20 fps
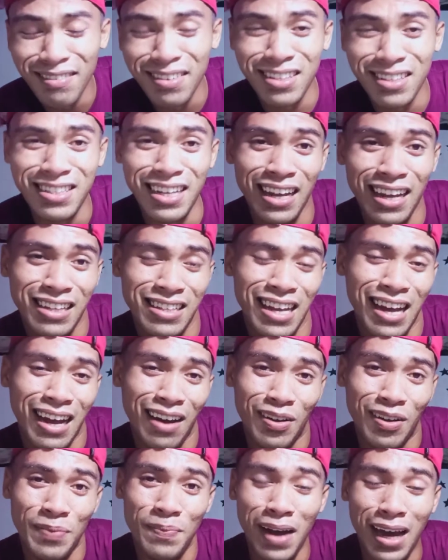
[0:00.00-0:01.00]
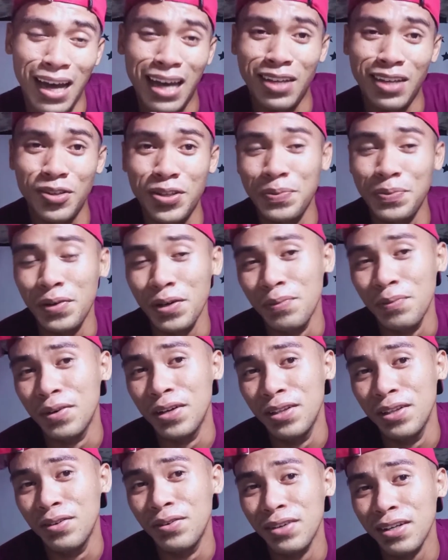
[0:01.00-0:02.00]
Sakit sa ako. Makayo di po
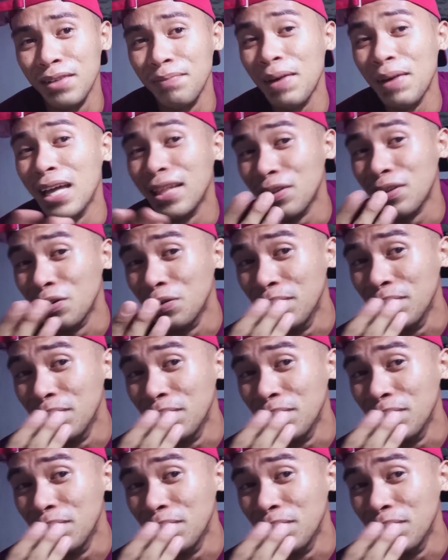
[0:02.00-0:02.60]
kayo mga. Ipato ko